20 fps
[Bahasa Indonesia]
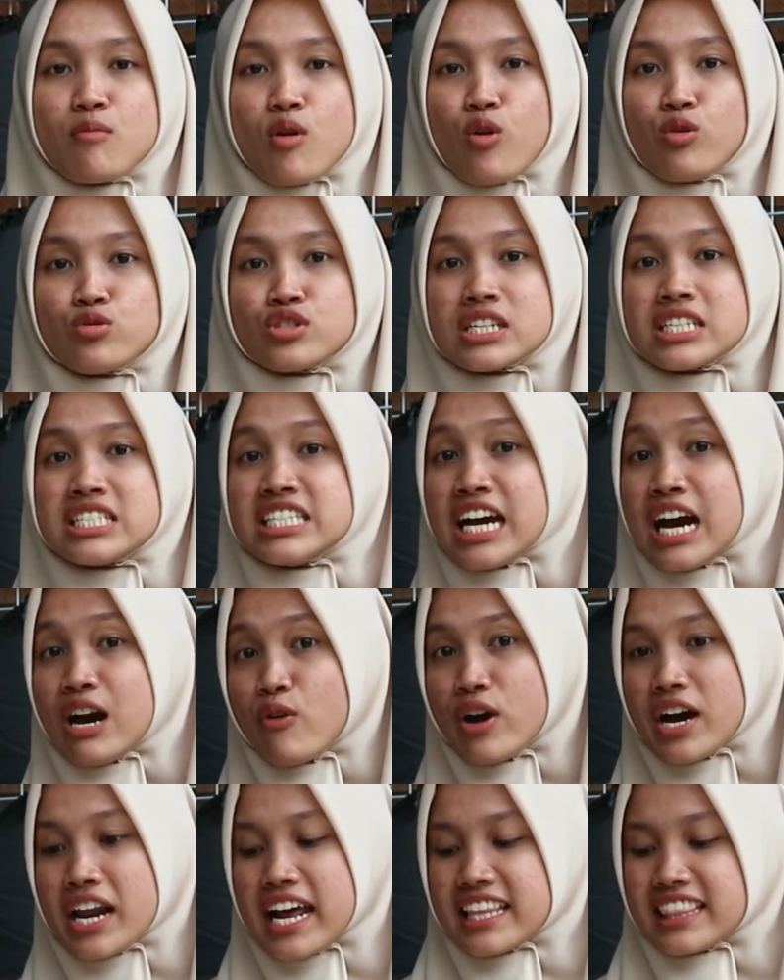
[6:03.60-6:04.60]
Monster
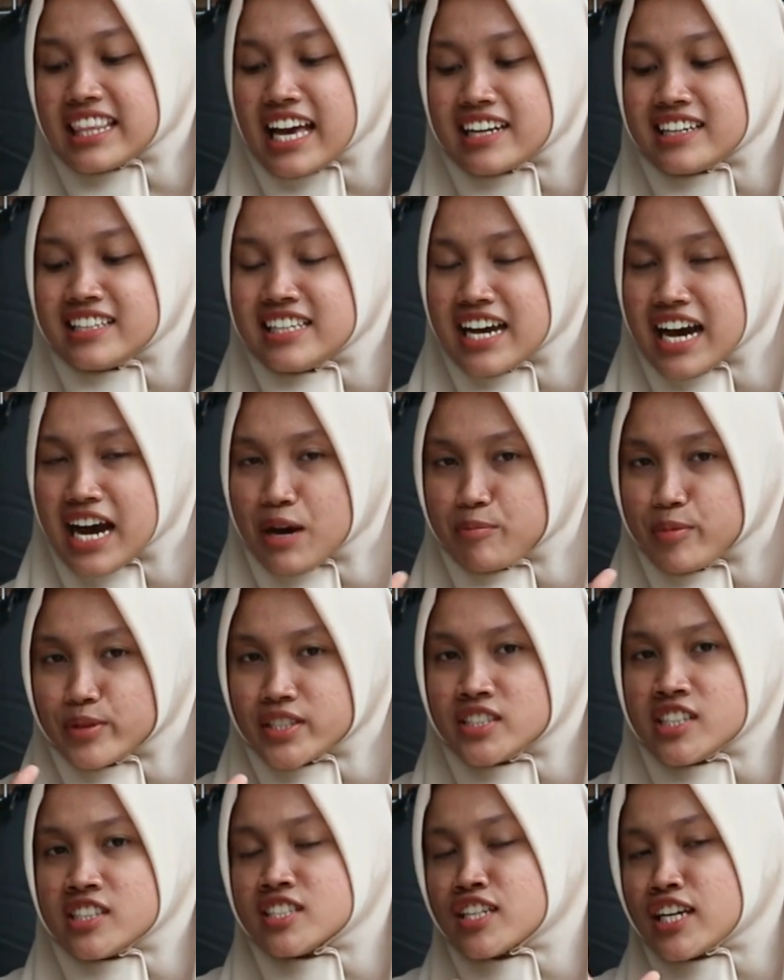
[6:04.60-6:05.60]
Jawara tadi ya. Apa
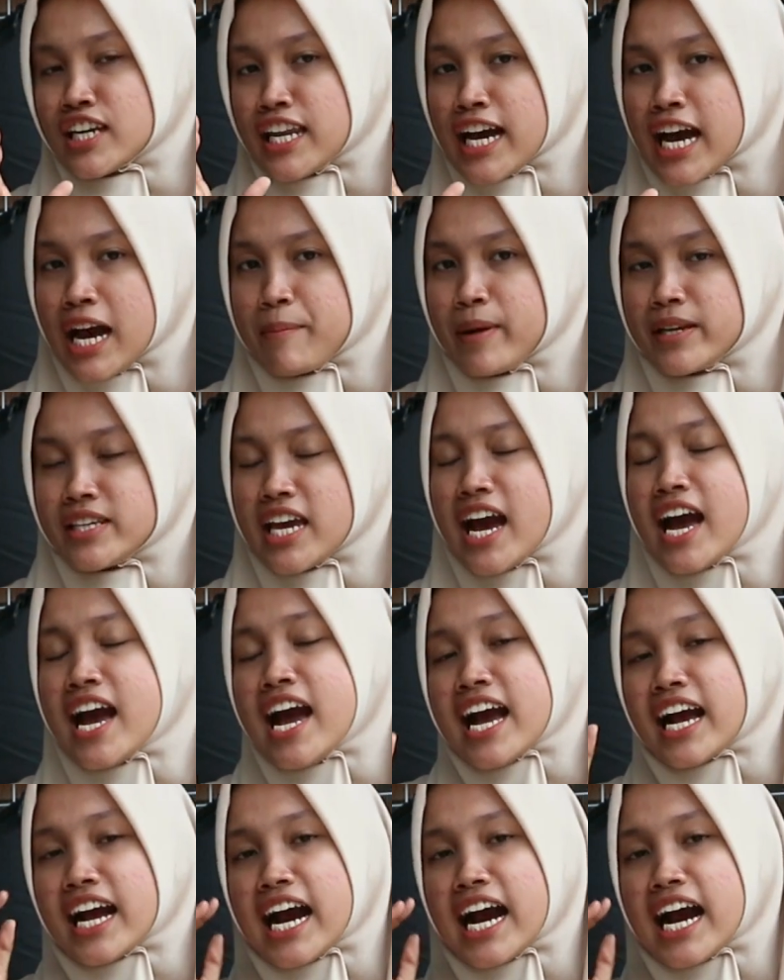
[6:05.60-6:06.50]
saja sih kelengkapannya?